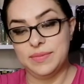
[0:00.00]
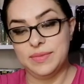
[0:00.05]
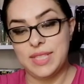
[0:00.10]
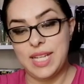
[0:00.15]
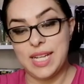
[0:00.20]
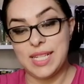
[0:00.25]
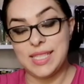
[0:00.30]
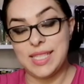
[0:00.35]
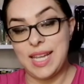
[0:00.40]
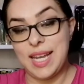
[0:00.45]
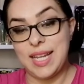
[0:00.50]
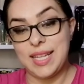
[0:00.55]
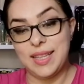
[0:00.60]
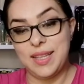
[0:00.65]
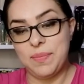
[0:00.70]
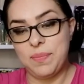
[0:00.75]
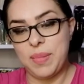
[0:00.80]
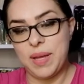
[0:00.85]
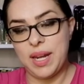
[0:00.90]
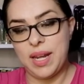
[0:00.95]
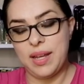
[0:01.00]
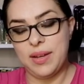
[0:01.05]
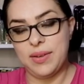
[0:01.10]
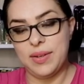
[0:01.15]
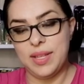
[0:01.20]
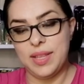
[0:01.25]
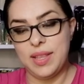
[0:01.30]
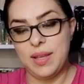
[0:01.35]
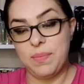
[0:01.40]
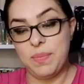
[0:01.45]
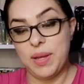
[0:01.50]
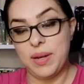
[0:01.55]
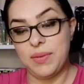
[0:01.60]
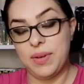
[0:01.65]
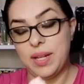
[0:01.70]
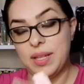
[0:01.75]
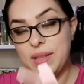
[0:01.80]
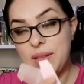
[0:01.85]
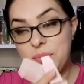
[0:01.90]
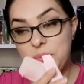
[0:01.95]
Excelente para ahorita, para
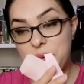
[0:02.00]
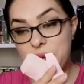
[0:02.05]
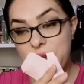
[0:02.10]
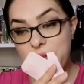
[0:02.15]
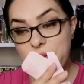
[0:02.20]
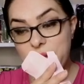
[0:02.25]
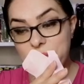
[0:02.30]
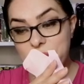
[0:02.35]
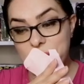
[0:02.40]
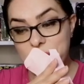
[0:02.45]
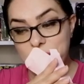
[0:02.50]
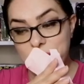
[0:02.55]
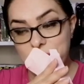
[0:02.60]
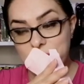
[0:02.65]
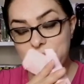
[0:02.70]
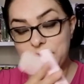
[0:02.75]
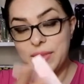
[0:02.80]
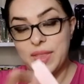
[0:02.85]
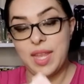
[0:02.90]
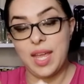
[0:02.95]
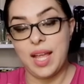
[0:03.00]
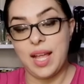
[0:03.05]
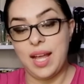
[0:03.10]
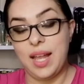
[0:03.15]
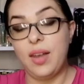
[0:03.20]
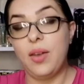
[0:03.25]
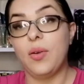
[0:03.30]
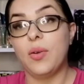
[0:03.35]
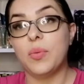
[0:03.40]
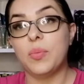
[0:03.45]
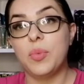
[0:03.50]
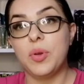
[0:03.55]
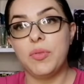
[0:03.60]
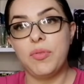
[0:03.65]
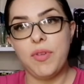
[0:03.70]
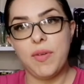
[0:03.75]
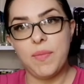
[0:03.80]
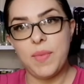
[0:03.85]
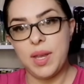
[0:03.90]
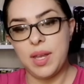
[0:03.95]
una temporada de calor muy
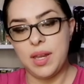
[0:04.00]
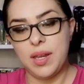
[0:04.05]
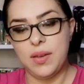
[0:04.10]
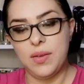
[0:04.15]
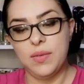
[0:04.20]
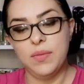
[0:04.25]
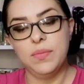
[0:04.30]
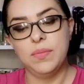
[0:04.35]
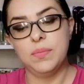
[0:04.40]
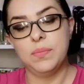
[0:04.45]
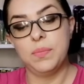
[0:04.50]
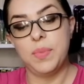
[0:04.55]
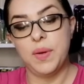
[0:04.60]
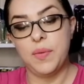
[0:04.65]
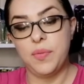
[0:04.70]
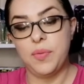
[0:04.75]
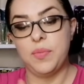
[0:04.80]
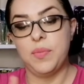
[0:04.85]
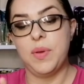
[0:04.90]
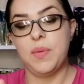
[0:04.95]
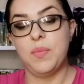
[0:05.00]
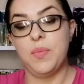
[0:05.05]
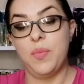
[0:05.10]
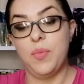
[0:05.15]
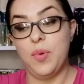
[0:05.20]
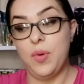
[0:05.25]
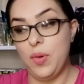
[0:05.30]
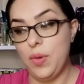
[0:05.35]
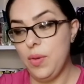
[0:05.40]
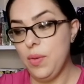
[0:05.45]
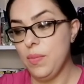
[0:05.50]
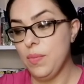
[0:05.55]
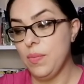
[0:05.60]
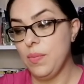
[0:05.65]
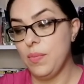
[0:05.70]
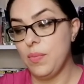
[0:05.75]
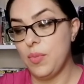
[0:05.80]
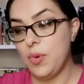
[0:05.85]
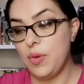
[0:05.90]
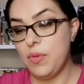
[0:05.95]
femenino. Un perfume muy,
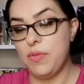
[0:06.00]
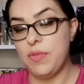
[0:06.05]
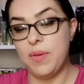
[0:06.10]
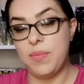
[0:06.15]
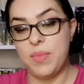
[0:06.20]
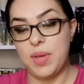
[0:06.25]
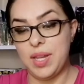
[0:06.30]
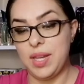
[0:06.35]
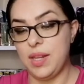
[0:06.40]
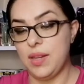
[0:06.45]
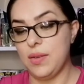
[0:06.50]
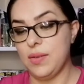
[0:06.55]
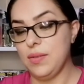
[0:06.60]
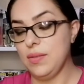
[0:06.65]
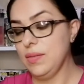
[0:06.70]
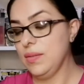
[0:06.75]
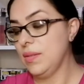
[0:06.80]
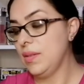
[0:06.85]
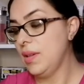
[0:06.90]
muy femenino.